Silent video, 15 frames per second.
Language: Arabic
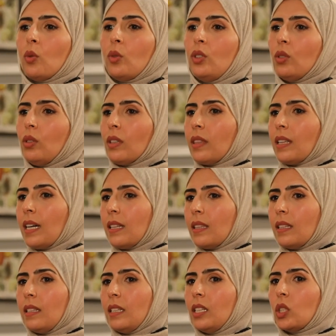والنوع
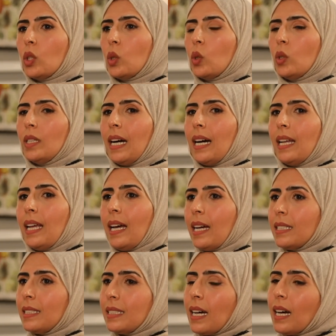الثالث اللي يكون على
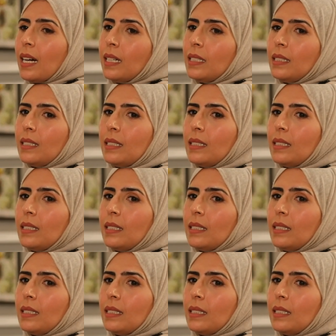اساس